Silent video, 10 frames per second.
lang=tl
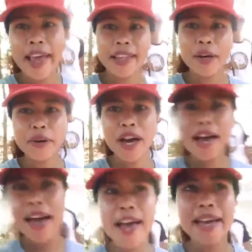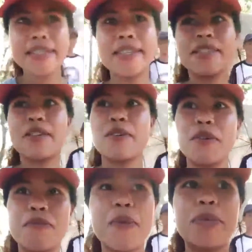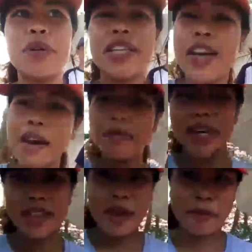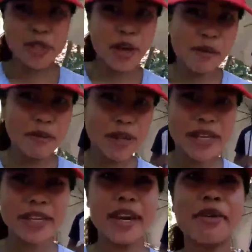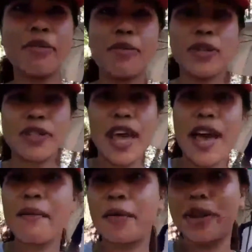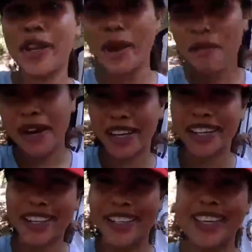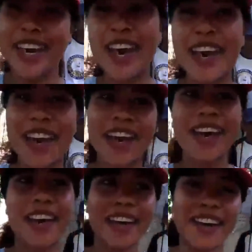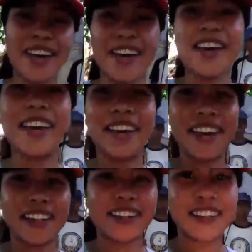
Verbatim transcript: Hello guys! papuli na kami, tapos na kami baligya, ubos na amon nga baligya. Ayan.